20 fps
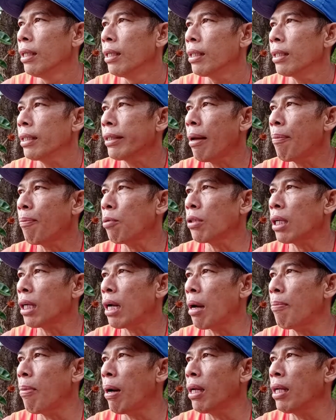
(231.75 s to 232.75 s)
Tapos
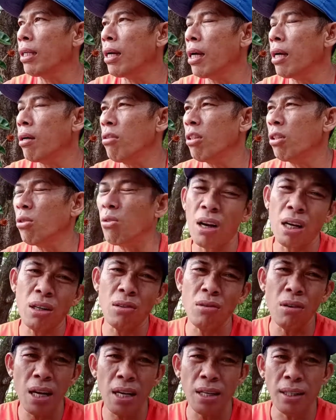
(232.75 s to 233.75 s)
nakabalik ako, itong
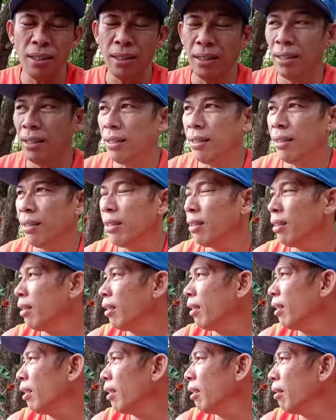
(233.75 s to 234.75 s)
ano lang,
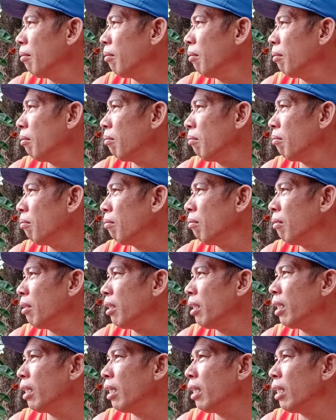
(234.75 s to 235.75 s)
um,
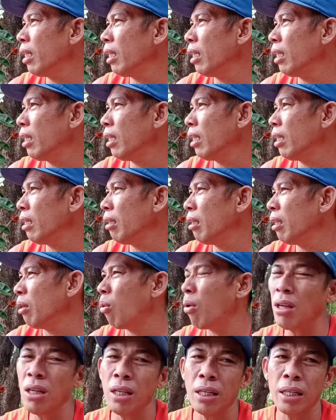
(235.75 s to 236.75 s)
hindi,
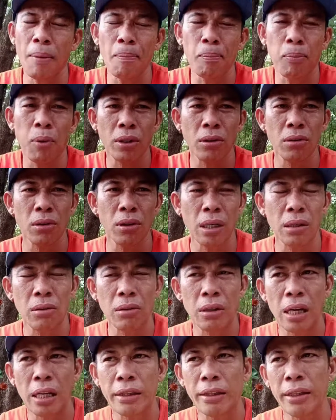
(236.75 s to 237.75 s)
iwa, ilang buwan yung
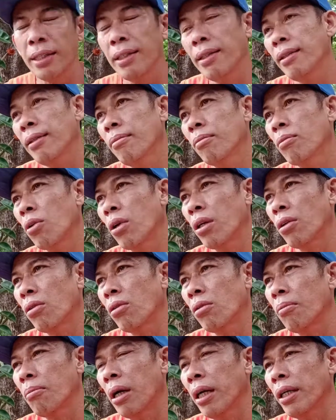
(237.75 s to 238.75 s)
ano natin, mula
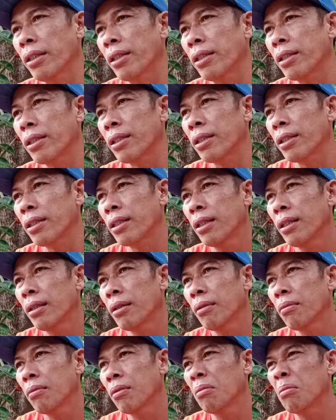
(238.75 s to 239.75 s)
nung March,
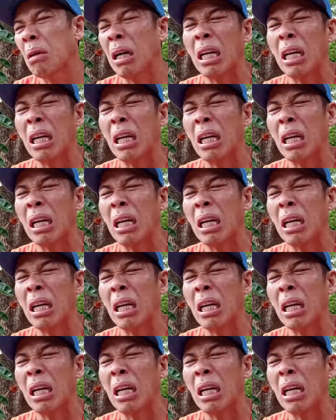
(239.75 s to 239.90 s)
mga